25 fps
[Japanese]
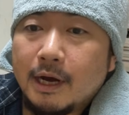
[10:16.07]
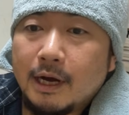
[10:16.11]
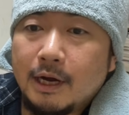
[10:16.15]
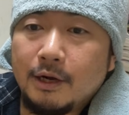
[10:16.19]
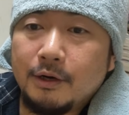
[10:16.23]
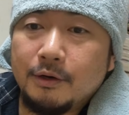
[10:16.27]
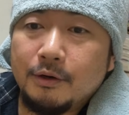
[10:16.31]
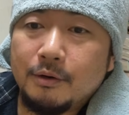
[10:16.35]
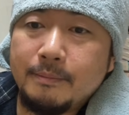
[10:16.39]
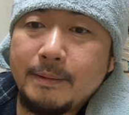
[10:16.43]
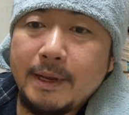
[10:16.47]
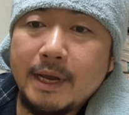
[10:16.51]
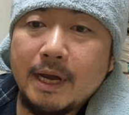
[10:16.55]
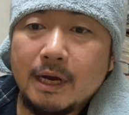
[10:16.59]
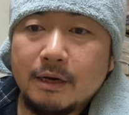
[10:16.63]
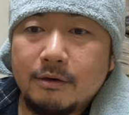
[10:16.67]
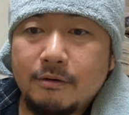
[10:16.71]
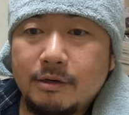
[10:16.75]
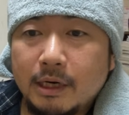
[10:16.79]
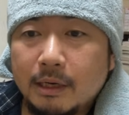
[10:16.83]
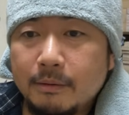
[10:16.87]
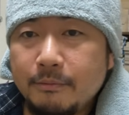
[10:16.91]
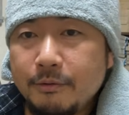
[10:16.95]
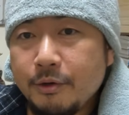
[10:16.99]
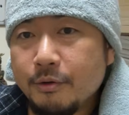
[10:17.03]
あの、目が
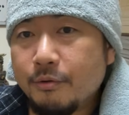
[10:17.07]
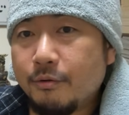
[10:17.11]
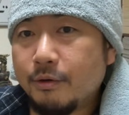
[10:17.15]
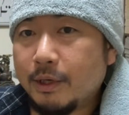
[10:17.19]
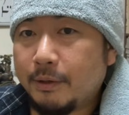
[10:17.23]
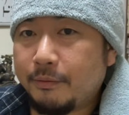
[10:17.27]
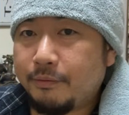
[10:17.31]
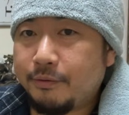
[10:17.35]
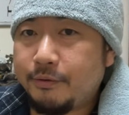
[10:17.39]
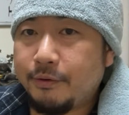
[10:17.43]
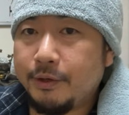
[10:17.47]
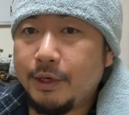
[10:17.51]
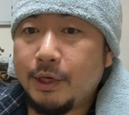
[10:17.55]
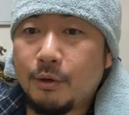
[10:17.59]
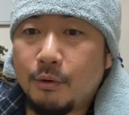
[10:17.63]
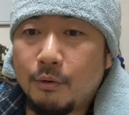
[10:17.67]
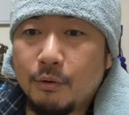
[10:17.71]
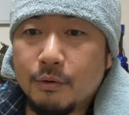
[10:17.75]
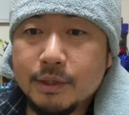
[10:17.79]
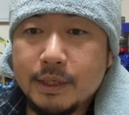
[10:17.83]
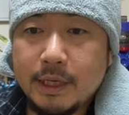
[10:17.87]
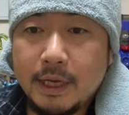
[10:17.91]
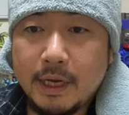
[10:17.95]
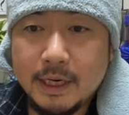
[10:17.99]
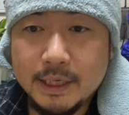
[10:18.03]
くらむような福利
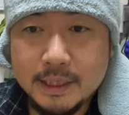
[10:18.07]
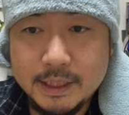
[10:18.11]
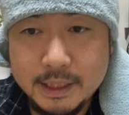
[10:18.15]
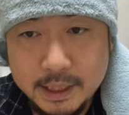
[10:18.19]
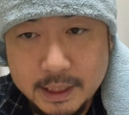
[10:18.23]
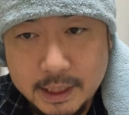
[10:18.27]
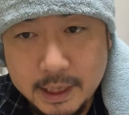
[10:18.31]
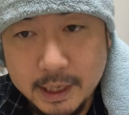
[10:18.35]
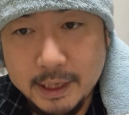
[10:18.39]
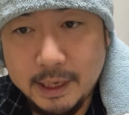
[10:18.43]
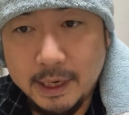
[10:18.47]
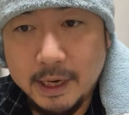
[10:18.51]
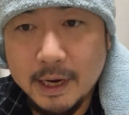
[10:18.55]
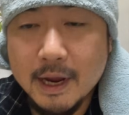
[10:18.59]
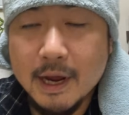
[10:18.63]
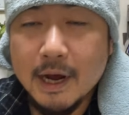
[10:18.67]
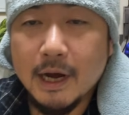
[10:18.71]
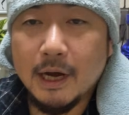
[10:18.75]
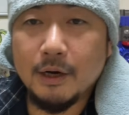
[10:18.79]
構成がしっかり、